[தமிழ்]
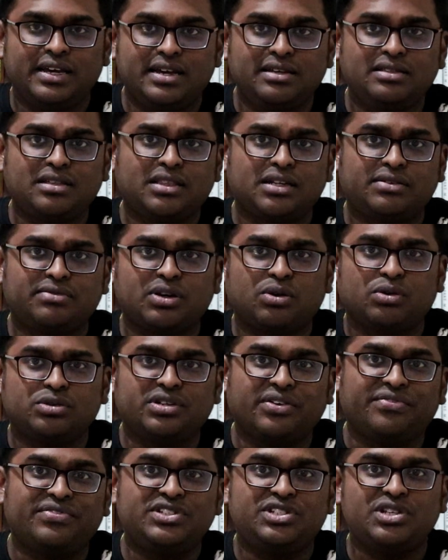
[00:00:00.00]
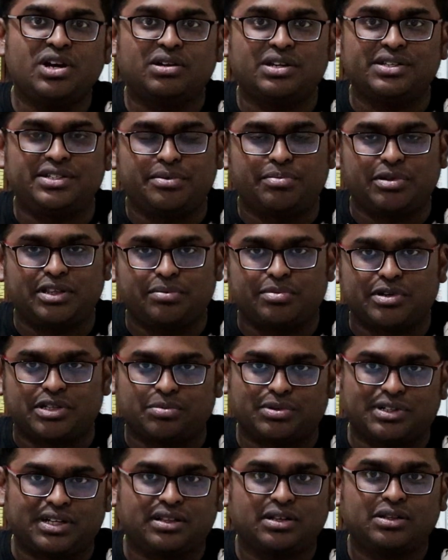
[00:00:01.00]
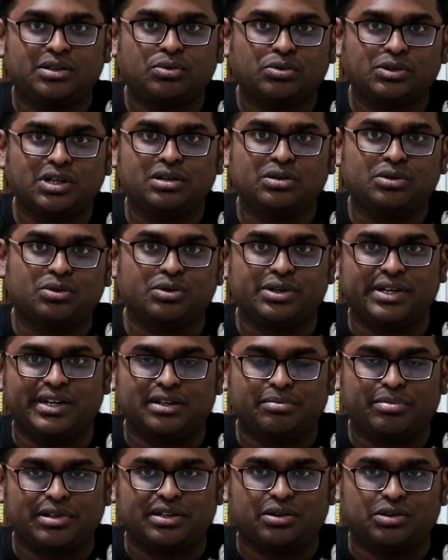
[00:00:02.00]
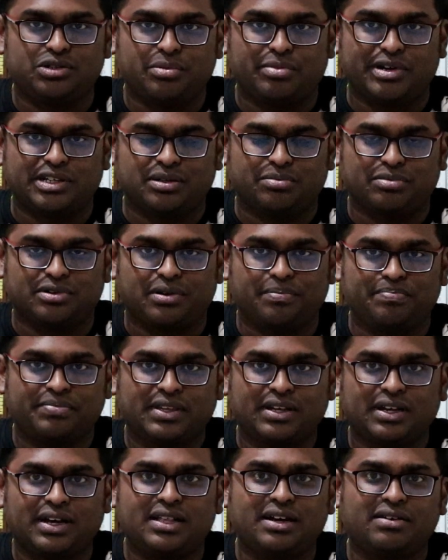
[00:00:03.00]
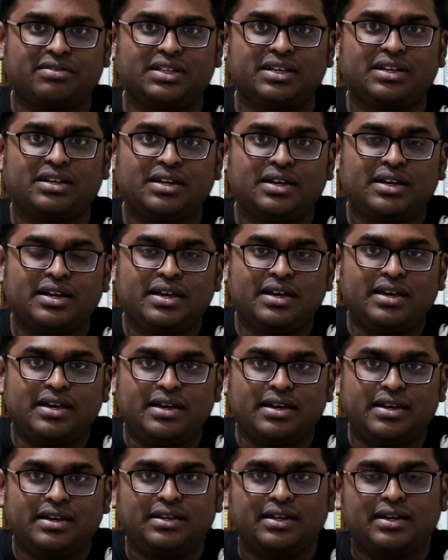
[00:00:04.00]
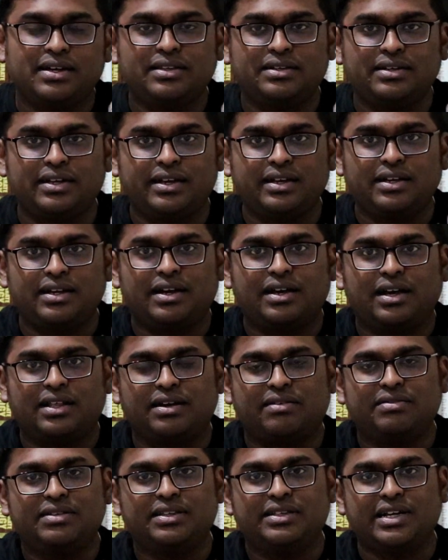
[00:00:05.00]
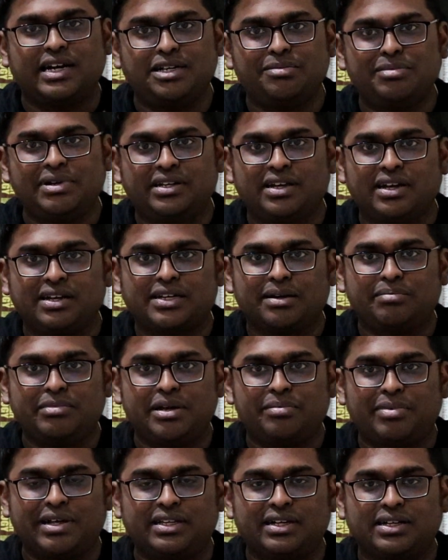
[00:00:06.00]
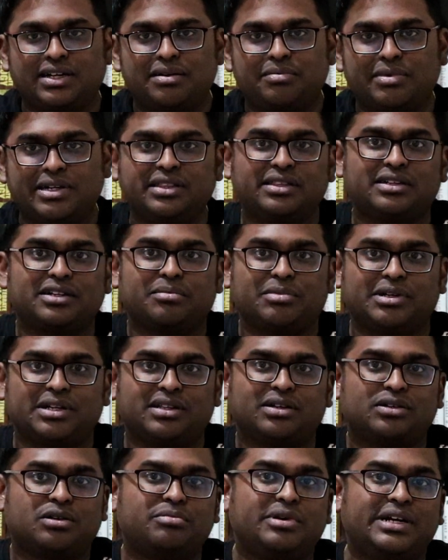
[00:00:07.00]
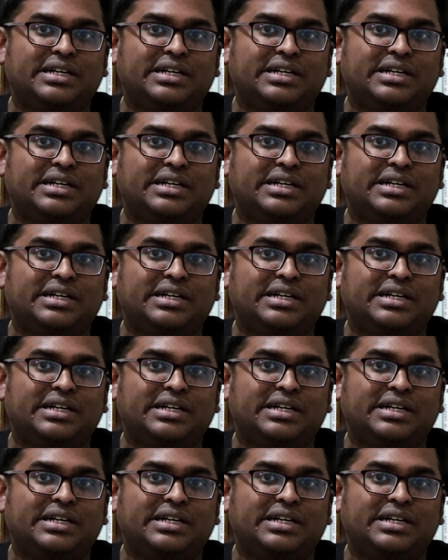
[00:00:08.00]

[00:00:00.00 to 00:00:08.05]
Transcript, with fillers: இந்த தடவை கொஞ்சம் ஃபிசியாலஜி பற்றி பேச போகிறோம் அதாவது உடல் கூறியல் பற்றி கொஞ்சம் பேச போகிறோம் அதாவது இருக்கிறதுலே அதாவது இந்த அனிமல் கிங்டம்லேயே பார்த்தீங்கன்னா மனிதனுக்கு மட்டும்தான் ரொம்ப